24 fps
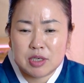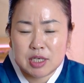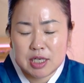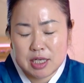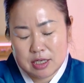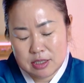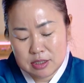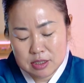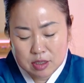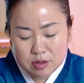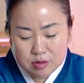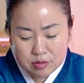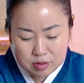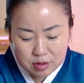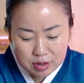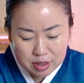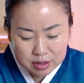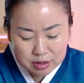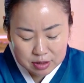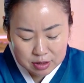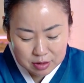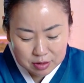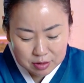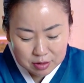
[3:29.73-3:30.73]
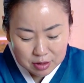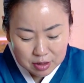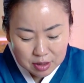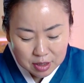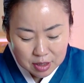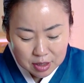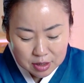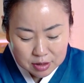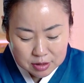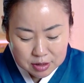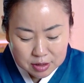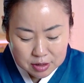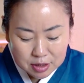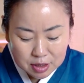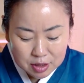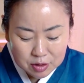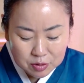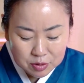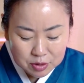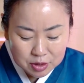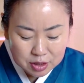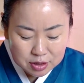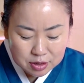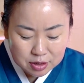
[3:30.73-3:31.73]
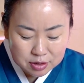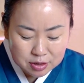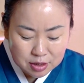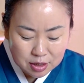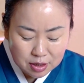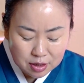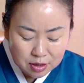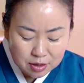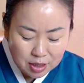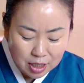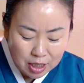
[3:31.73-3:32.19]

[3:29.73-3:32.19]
괜찮을 것 같아요. 근데 여기서 있잖아요.